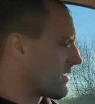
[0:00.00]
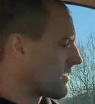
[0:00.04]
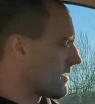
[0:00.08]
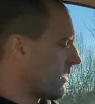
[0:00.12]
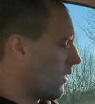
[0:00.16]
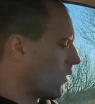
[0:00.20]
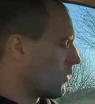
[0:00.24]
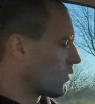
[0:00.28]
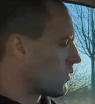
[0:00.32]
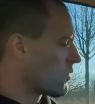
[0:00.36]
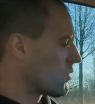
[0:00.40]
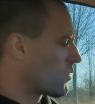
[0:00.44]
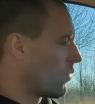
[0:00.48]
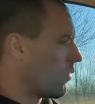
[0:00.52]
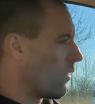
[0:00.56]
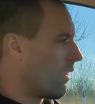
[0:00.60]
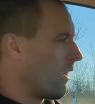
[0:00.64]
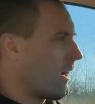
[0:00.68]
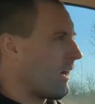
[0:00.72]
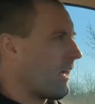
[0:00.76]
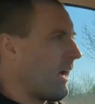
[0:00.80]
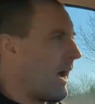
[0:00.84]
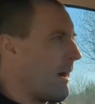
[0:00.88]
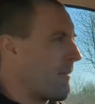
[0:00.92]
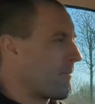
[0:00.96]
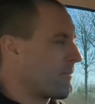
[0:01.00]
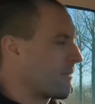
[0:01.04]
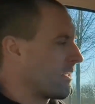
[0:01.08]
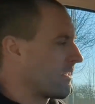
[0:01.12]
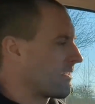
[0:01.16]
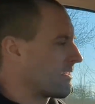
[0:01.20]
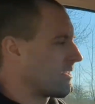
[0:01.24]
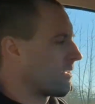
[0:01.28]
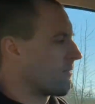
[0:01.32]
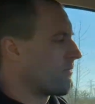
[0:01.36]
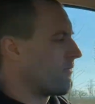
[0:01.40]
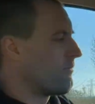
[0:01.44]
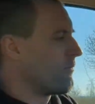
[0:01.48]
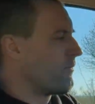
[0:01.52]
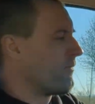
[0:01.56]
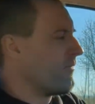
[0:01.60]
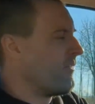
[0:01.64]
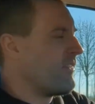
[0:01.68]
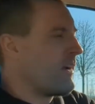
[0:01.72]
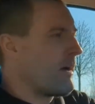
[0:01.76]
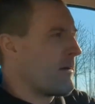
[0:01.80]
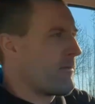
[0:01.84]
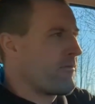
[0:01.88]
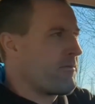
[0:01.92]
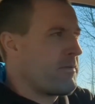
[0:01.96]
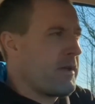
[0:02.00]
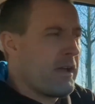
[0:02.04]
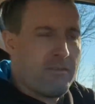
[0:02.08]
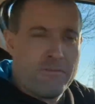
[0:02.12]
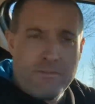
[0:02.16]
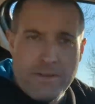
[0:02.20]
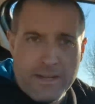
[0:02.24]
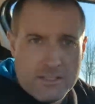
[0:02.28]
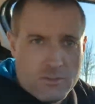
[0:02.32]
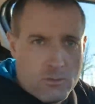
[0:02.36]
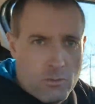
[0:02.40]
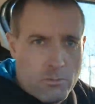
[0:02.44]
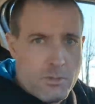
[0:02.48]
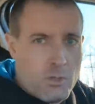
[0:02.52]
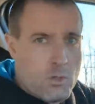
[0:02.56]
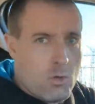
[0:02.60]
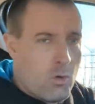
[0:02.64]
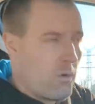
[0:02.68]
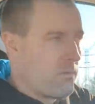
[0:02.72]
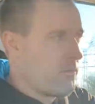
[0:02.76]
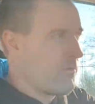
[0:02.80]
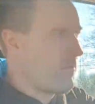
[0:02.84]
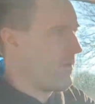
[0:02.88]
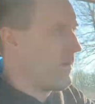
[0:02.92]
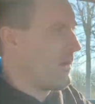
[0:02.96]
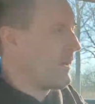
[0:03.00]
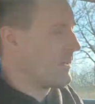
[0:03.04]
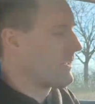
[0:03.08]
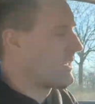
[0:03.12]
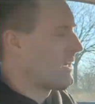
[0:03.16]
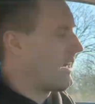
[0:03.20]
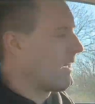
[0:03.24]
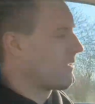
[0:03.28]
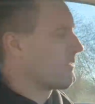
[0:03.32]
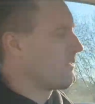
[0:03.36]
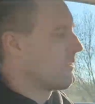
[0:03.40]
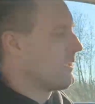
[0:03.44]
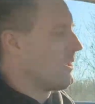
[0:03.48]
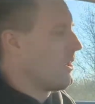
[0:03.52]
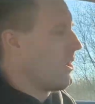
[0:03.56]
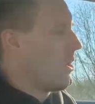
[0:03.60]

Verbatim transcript: das Auto so ab, dass ich perfekt um die Kurve fahren kann.